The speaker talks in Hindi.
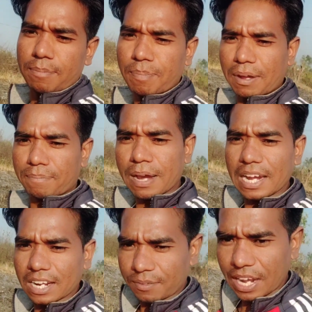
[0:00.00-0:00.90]

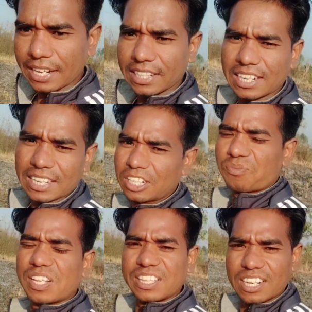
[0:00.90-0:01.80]
पहले कभी आए थे लेकिन ये
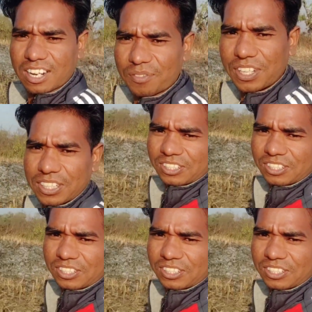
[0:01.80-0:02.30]
मंदिर कभी